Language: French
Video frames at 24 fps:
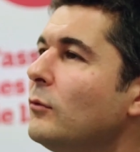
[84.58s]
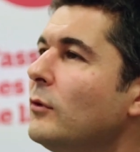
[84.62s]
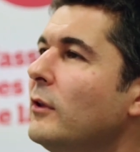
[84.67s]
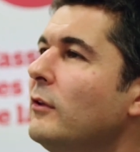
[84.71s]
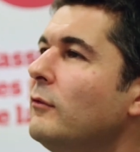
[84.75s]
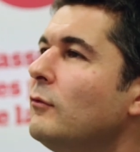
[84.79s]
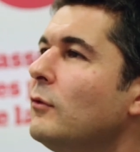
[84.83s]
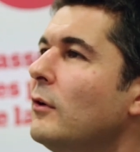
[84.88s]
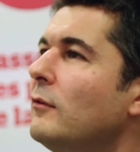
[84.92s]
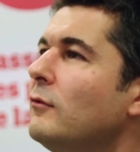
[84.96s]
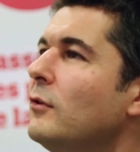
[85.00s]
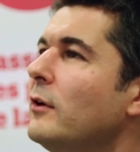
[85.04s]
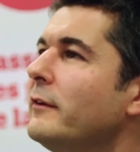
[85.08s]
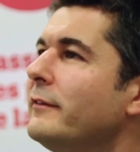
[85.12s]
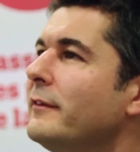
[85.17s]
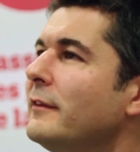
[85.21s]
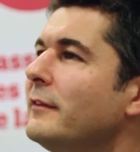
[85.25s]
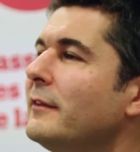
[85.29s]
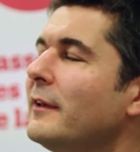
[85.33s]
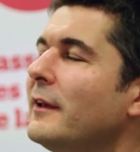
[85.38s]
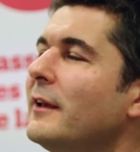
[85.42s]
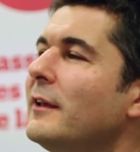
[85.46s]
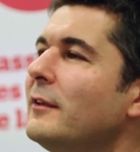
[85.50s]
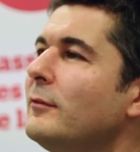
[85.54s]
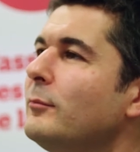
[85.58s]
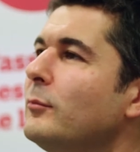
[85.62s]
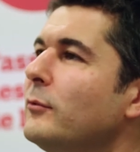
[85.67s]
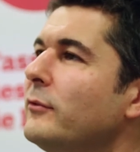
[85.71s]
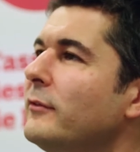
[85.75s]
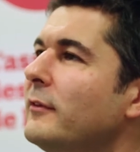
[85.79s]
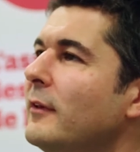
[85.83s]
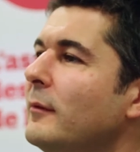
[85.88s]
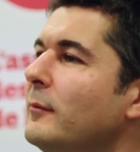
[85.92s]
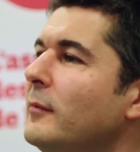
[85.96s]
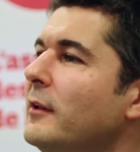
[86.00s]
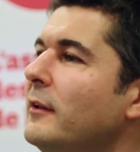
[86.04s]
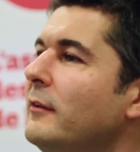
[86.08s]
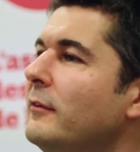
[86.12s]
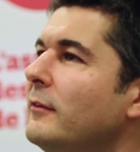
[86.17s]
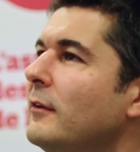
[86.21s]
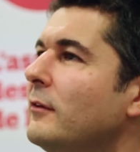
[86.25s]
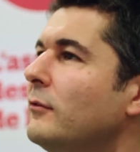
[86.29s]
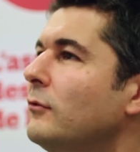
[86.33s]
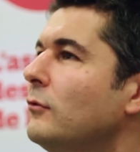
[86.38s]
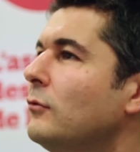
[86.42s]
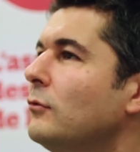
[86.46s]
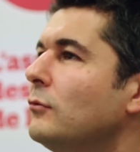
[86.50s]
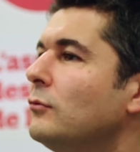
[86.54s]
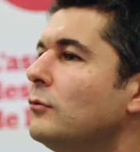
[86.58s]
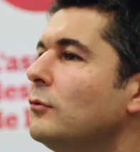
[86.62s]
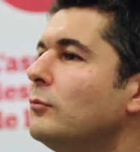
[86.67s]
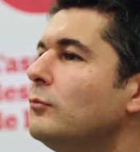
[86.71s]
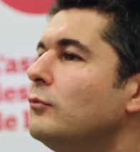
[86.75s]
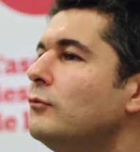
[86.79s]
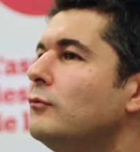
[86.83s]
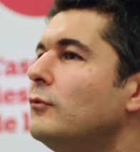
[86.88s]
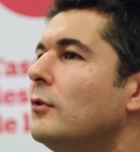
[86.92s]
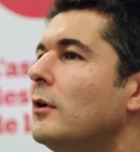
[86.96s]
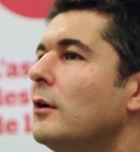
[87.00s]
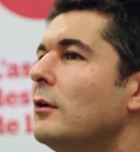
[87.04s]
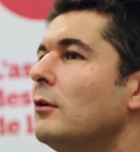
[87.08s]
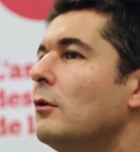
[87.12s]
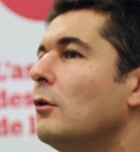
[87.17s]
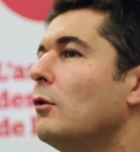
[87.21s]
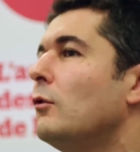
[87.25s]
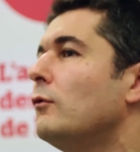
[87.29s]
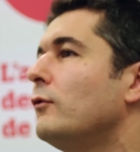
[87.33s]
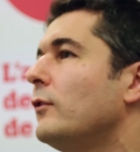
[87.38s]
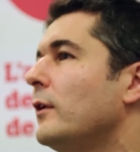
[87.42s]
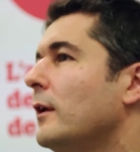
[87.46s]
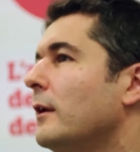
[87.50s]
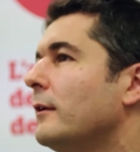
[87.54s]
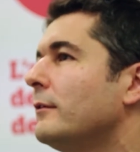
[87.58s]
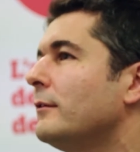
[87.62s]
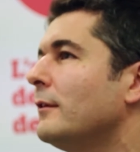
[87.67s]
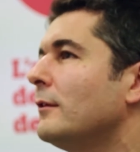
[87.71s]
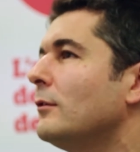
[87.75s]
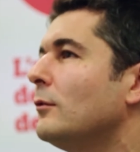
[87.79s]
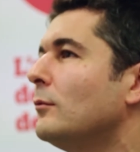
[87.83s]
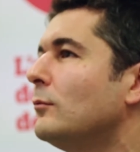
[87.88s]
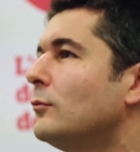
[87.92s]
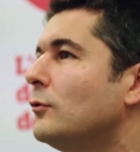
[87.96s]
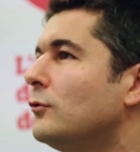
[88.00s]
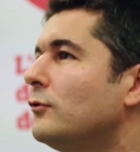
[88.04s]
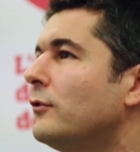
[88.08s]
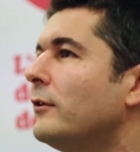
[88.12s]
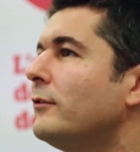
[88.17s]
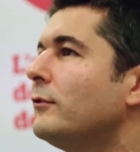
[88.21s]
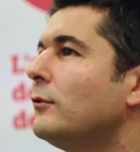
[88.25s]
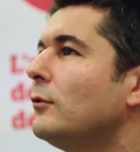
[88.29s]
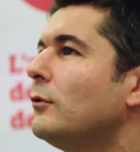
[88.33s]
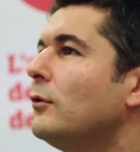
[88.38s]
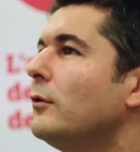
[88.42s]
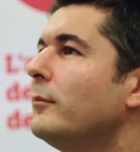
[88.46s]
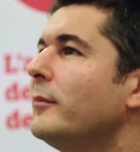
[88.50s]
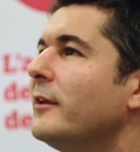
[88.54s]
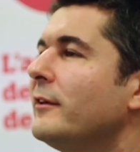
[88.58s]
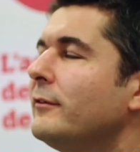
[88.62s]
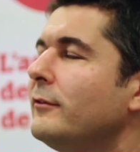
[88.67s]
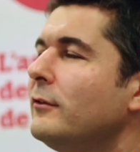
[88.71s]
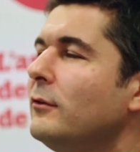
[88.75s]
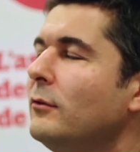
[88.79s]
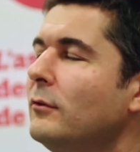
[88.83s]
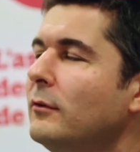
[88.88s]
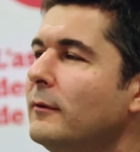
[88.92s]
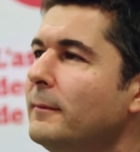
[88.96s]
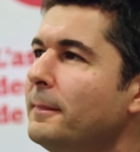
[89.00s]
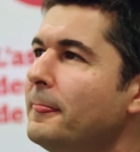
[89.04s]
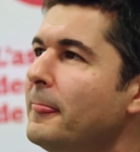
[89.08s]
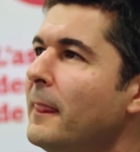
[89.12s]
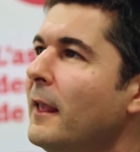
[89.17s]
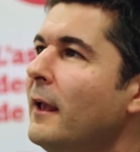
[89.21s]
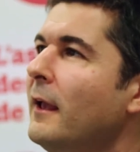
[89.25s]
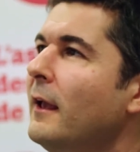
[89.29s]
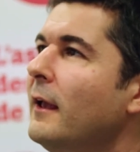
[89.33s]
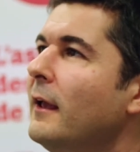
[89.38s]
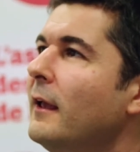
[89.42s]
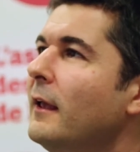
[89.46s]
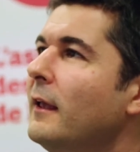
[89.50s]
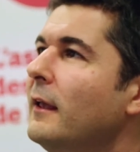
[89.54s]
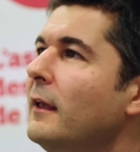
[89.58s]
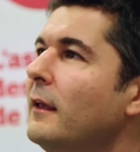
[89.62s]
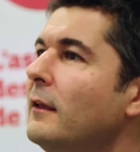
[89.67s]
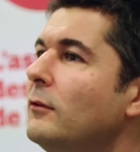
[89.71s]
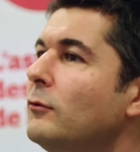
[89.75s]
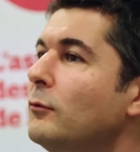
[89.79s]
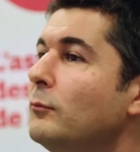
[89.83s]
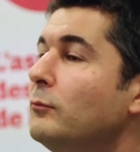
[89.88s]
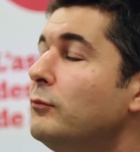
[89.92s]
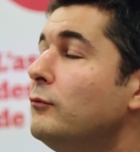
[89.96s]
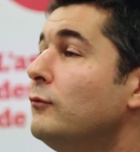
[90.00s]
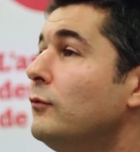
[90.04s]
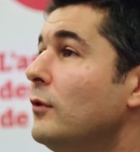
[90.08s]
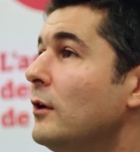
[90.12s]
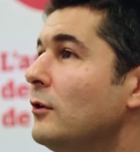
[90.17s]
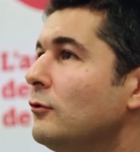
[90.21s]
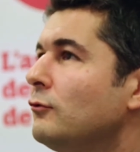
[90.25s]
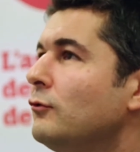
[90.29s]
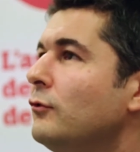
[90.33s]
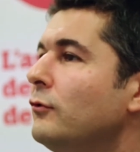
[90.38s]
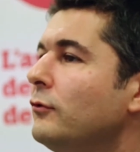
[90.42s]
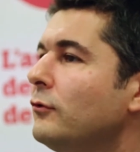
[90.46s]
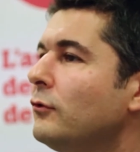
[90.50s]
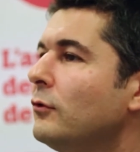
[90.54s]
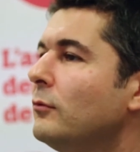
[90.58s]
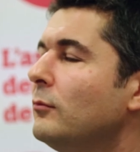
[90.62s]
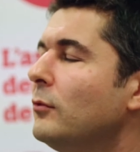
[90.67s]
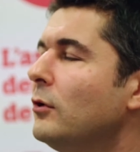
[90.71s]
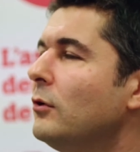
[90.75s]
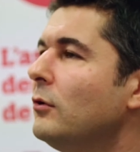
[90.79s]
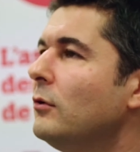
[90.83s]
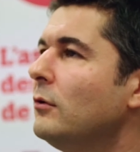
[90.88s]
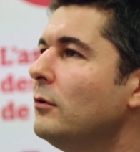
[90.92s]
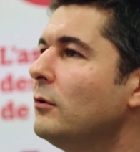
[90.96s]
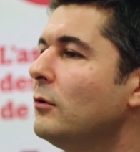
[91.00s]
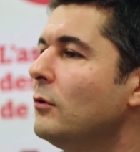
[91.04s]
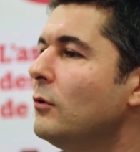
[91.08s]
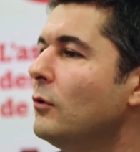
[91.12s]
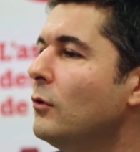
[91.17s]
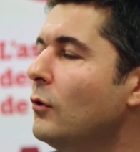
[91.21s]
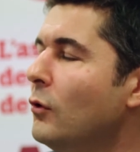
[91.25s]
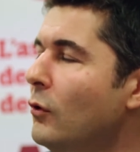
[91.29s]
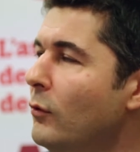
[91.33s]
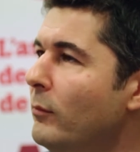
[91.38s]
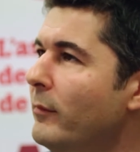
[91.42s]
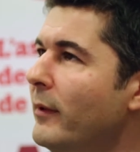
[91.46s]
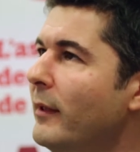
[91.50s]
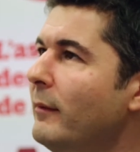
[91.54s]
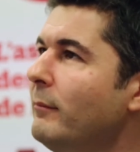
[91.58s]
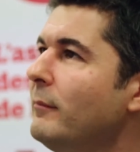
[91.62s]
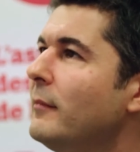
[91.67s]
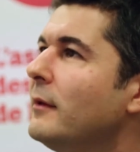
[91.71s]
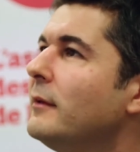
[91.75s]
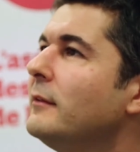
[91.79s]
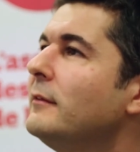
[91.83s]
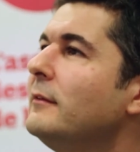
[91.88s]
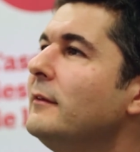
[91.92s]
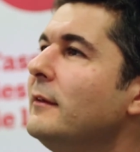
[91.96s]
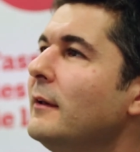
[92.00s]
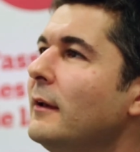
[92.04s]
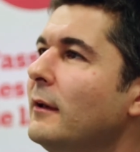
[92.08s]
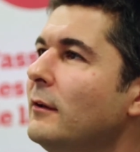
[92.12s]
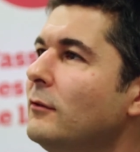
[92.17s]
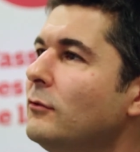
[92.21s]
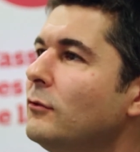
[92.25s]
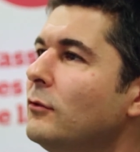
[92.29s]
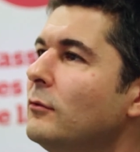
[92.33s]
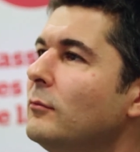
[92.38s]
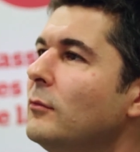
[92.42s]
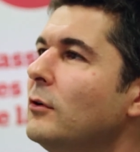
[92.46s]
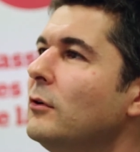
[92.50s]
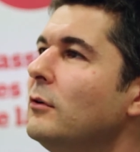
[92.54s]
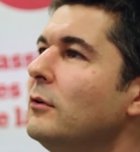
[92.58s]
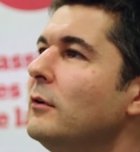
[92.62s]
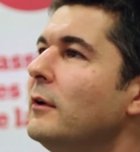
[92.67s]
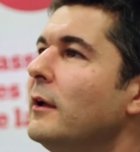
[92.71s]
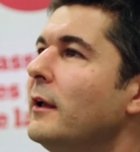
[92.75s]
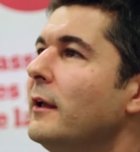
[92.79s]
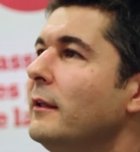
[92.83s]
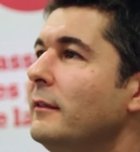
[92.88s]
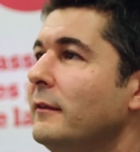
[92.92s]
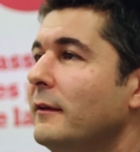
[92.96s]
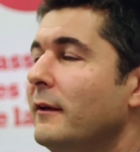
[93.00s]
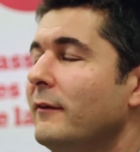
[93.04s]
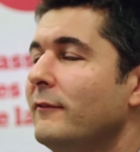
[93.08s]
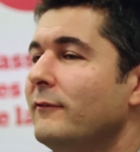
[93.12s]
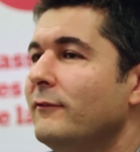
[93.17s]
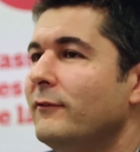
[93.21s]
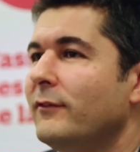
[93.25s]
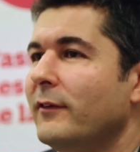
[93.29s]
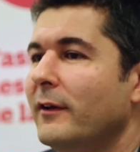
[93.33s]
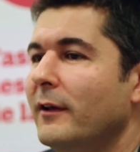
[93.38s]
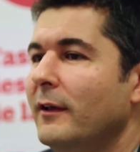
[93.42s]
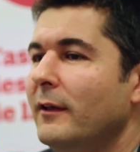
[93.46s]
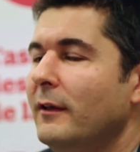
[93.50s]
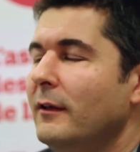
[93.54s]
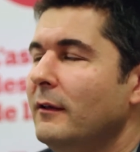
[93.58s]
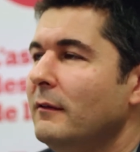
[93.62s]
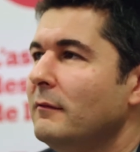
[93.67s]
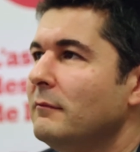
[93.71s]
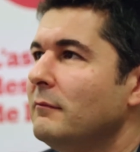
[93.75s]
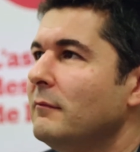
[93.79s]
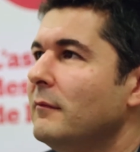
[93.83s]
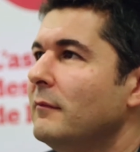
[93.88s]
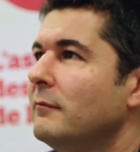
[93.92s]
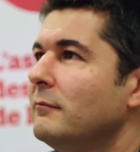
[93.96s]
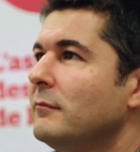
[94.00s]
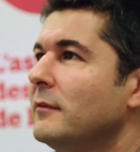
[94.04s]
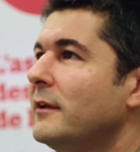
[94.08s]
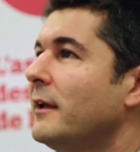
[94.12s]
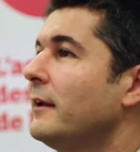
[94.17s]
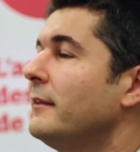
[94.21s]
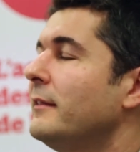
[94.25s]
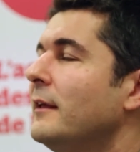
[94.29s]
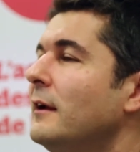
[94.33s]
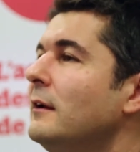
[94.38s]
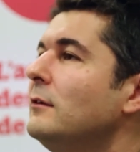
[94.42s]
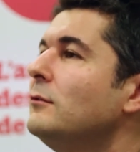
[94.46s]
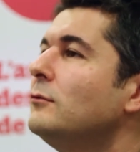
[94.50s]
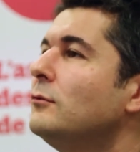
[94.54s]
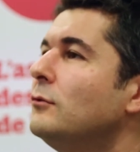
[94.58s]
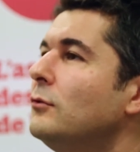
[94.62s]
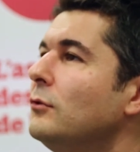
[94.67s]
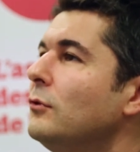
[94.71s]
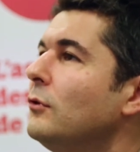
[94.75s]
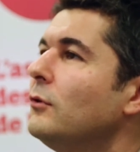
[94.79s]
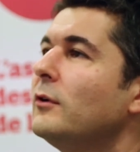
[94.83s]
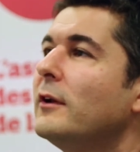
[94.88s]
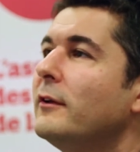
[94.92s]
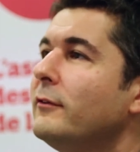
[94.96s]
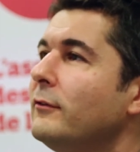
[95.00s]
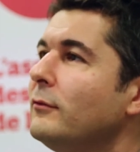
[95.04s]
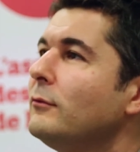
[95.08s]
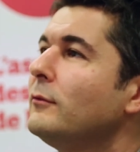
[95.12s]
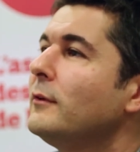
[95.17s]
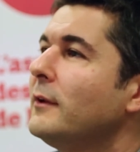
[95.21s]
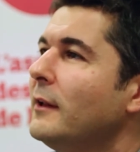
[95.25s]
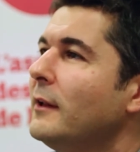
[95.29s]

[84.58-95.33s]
Donc, ils vont avoir cette responsabilisation de pouvoir leur offrir un certain nombre de gestes commerciaux et de pouvoir justement, eux-mêmes, directement, être un vrai canal de relation